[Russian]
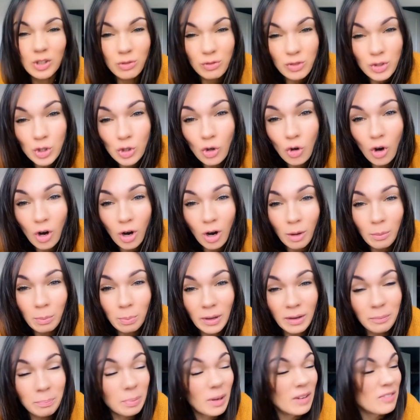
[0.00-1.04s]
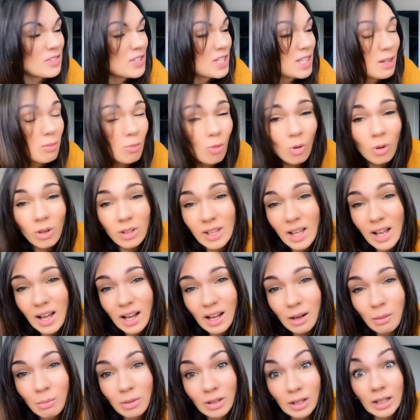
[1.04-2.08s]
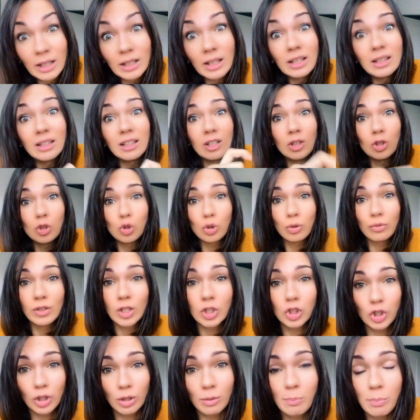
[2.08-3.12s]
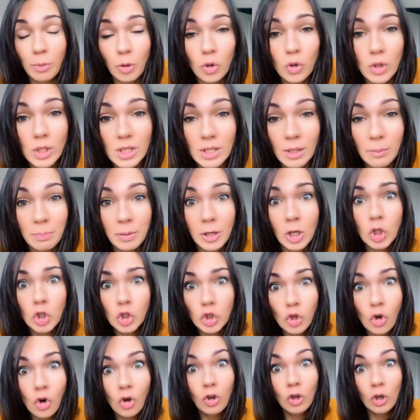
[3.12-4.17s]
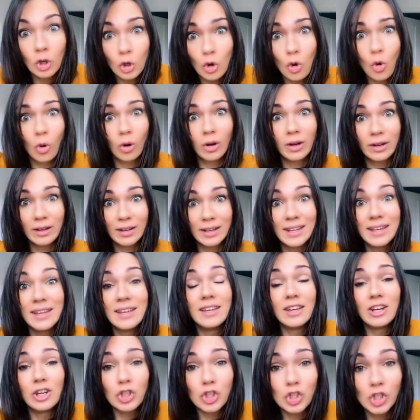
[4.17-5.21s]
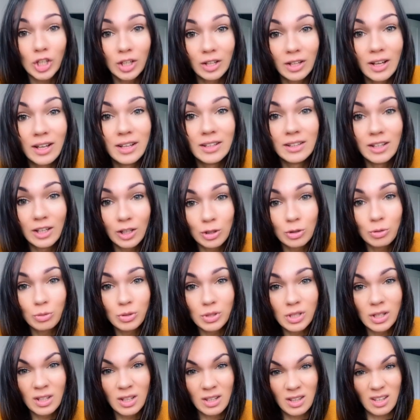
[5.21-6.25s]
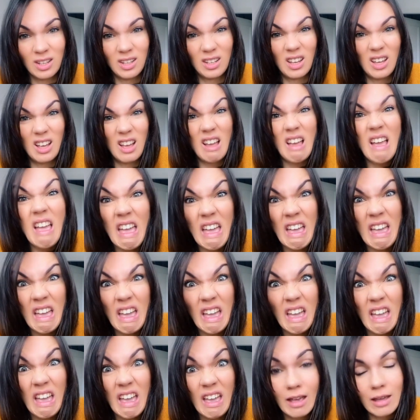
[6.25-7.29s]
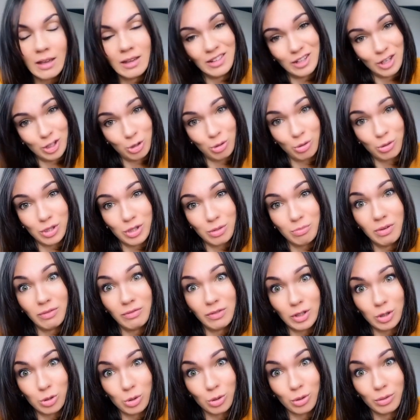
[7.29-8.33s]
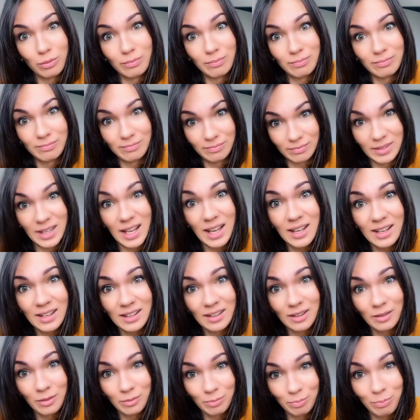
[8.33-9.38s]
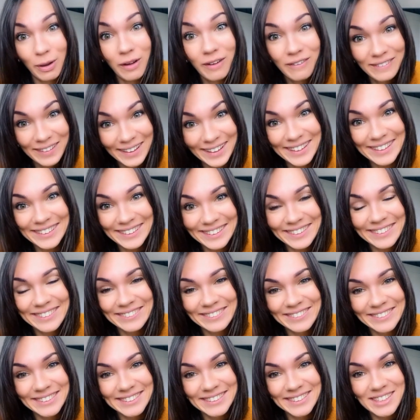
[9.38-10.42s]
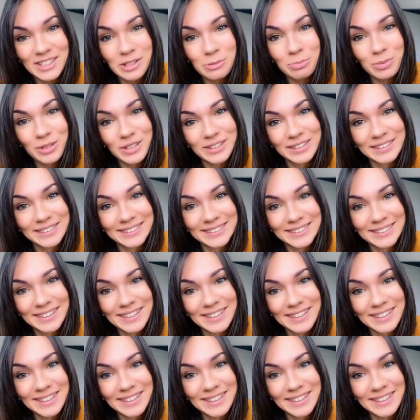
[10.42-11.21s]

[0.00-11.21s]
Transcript: все по, по всем углам, когда ты еще вечером просто пришел, лег и решил отдохнуть, она такая «Э!» и носок тебе в лицо. Да? Бывал такое, скажи, пожалуйста.